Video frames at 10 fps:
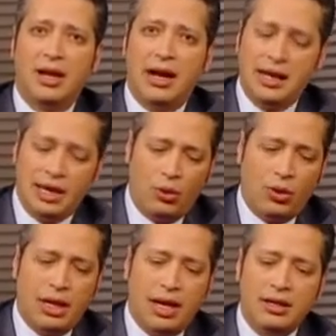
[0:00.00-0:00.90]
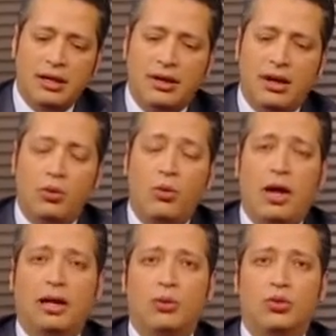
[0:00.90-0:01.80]
على العقلاء أن يظهروا
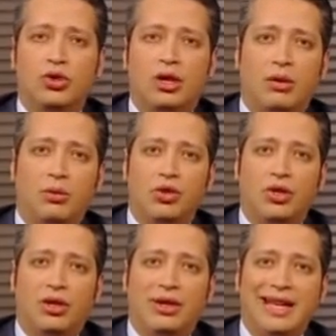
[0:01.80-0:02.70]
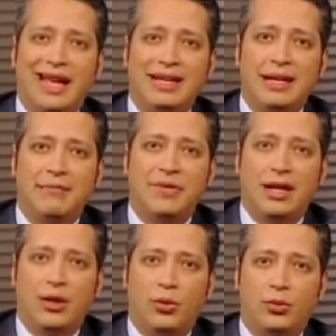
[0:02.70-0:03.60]
وعلى الوسطاء أن
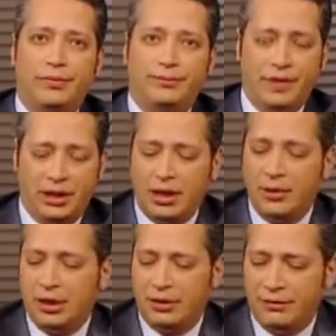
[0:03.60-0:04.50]
يمتنعوا نلتقي بعد